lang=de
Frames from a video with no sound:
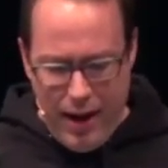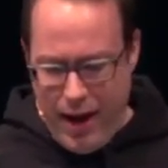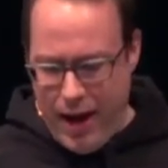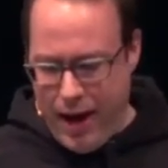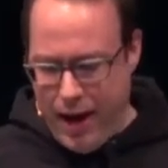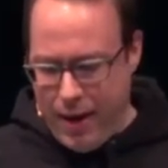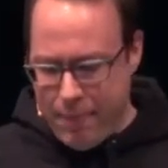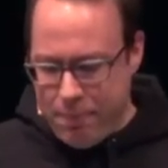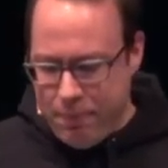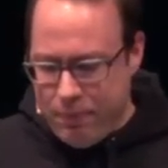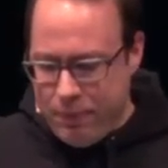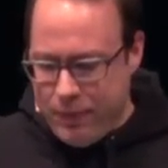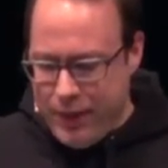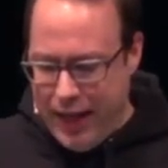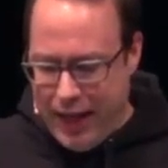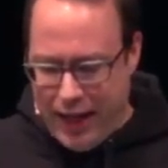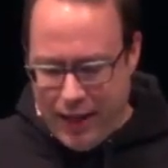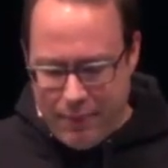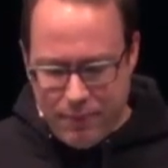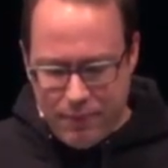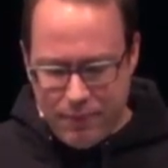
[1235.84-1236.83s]
Ähm,
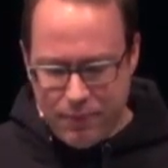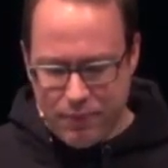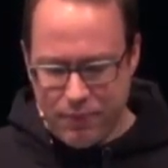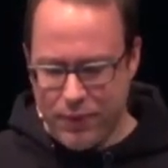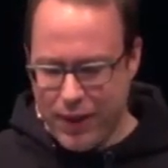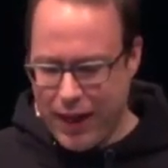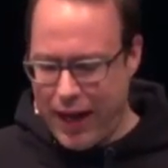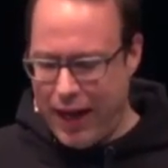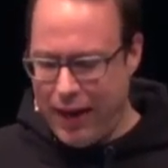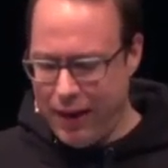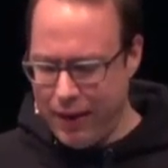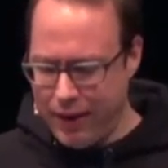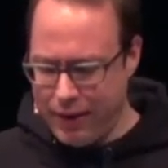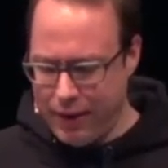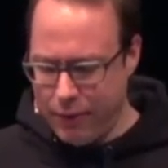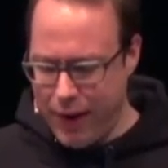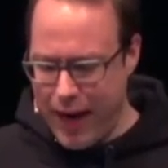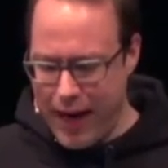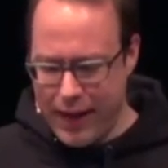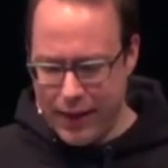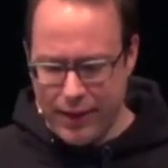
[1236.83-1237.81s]
ja, äh,
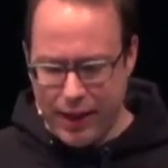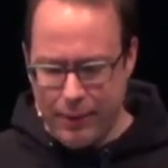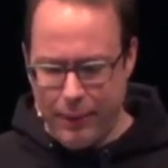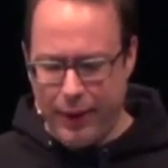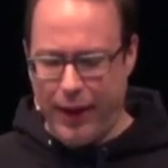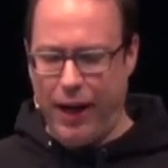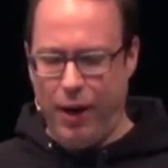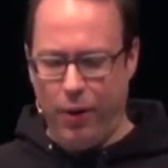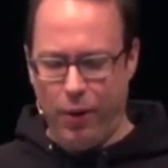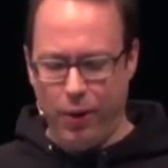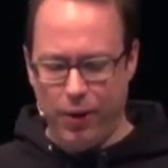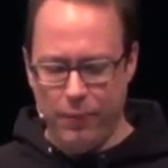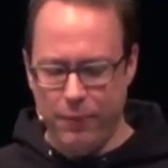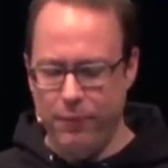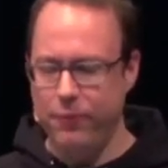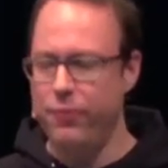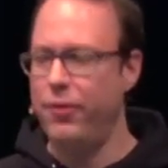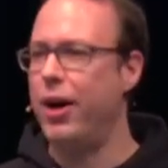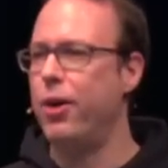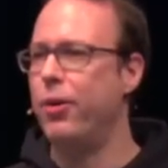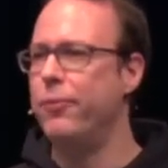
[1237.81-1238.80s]
die Frage ist aber auch,
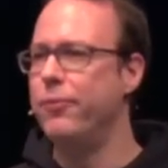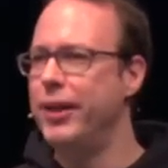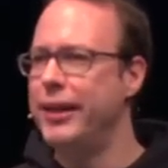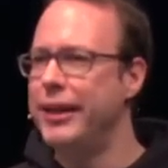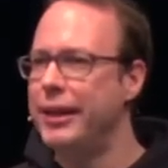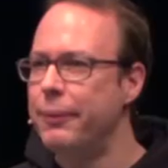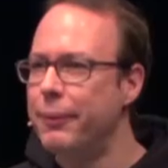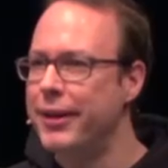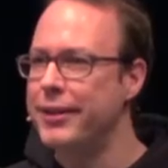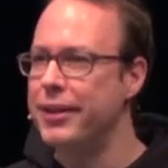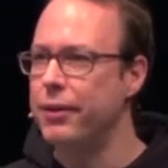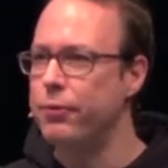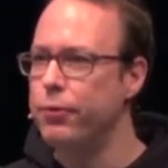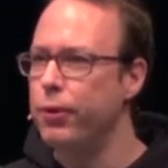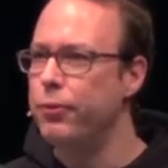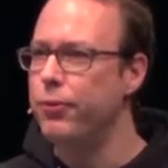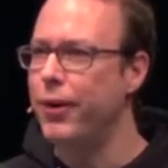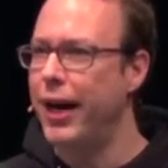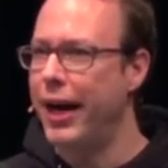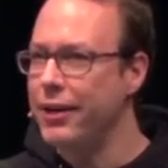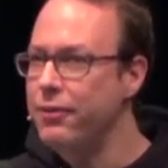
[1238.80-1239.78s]
warum will niemand
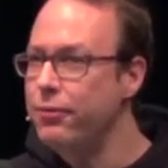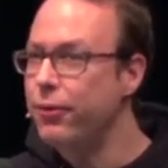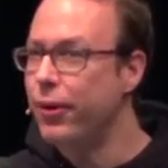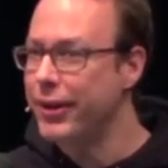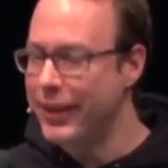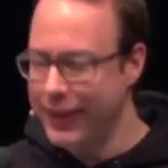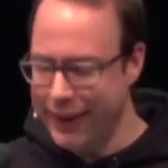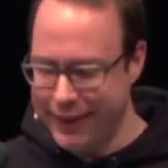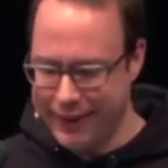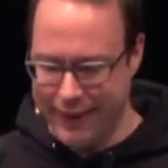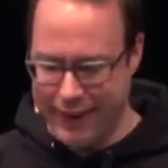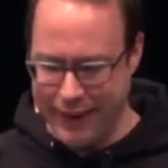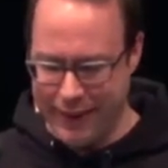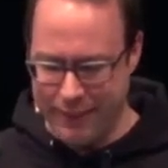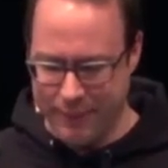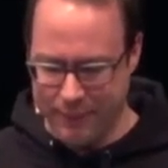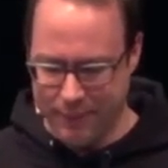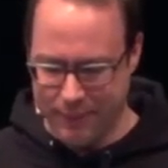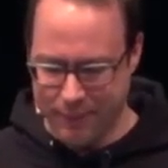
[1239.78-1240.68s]
dafür verantwortlich sein?